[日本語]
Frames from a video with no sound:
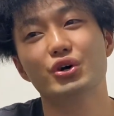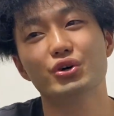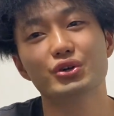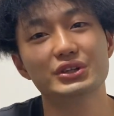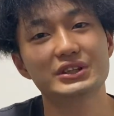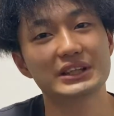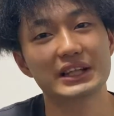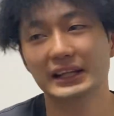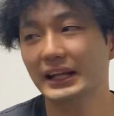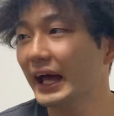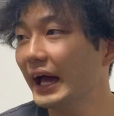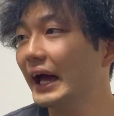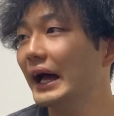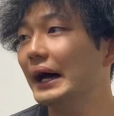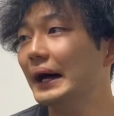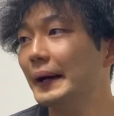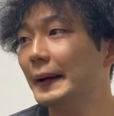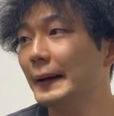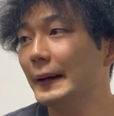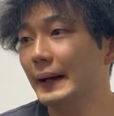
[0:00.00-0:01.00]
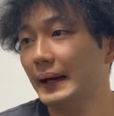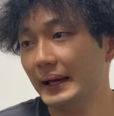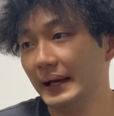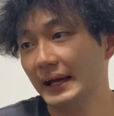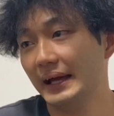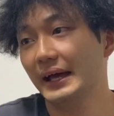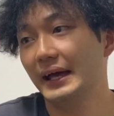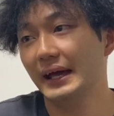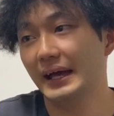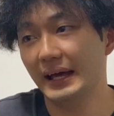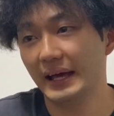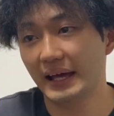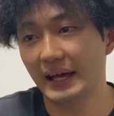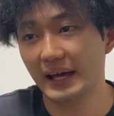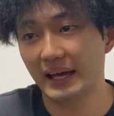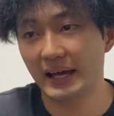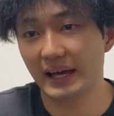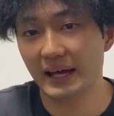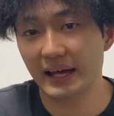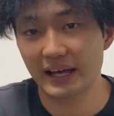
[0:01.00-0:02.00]
打ってね、
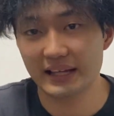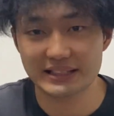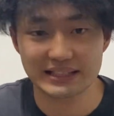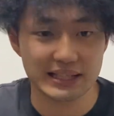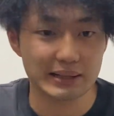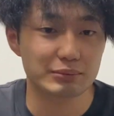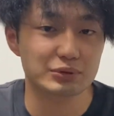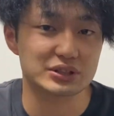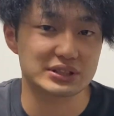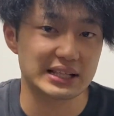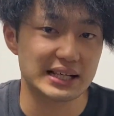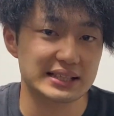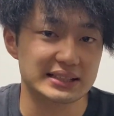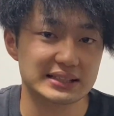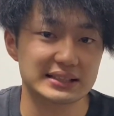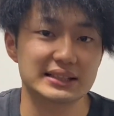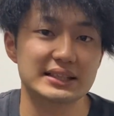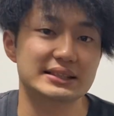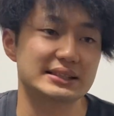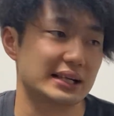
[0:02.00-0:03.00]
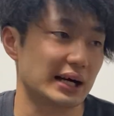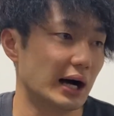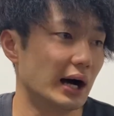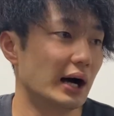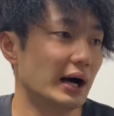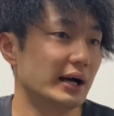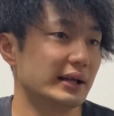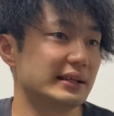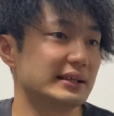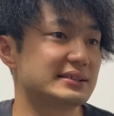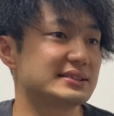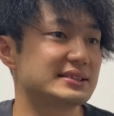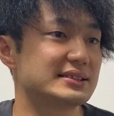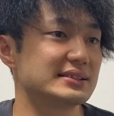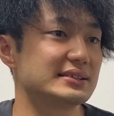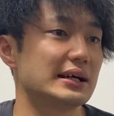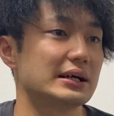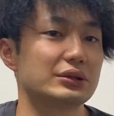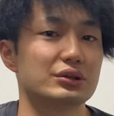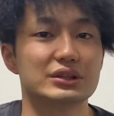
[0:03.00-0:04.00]
えー、近本三振ですか。で、
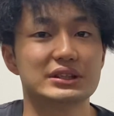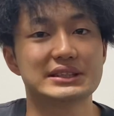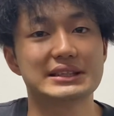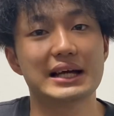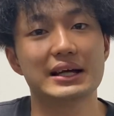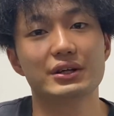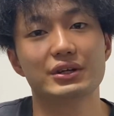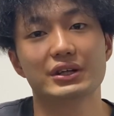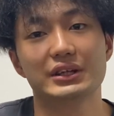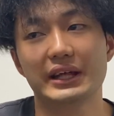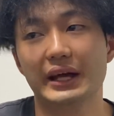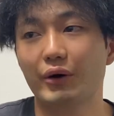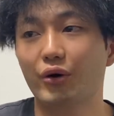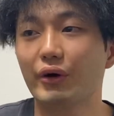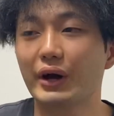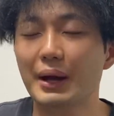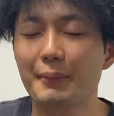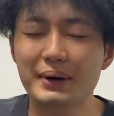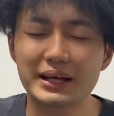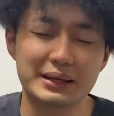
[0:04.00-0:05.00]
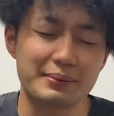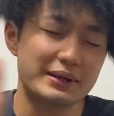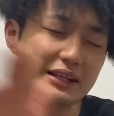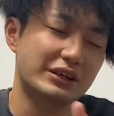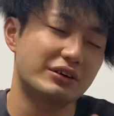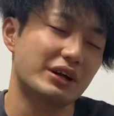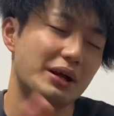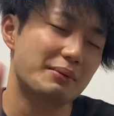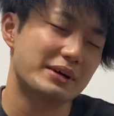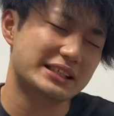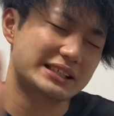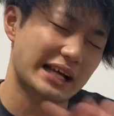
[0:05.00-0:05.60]
ツーアウトに三塁で、大山決めてくれまし